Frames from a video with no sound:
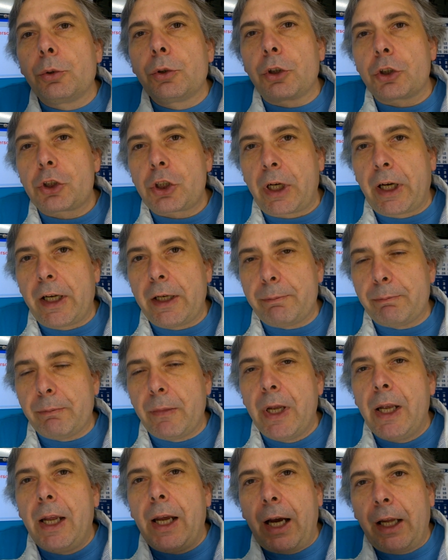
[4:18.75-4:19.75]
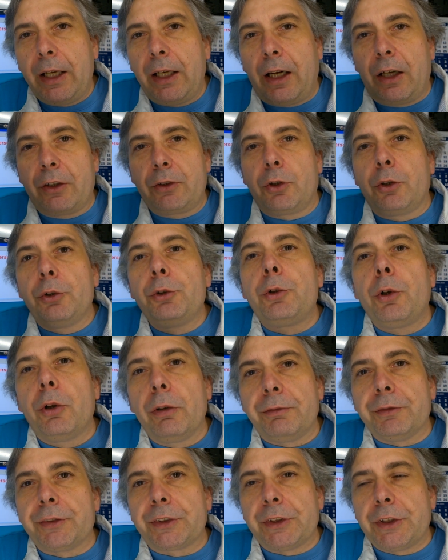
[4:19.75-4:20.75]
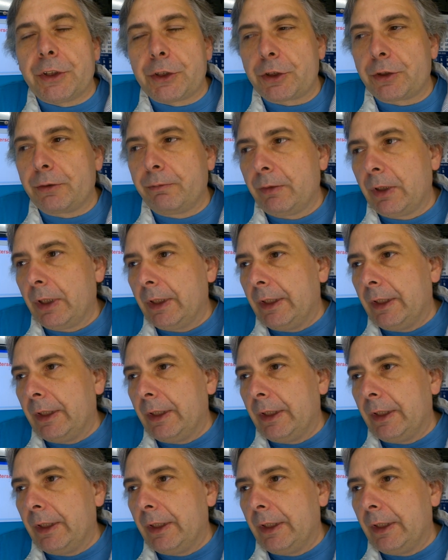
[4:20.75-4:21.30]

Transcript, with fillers: unterschreiben. Alle anderen dürfen es nicht.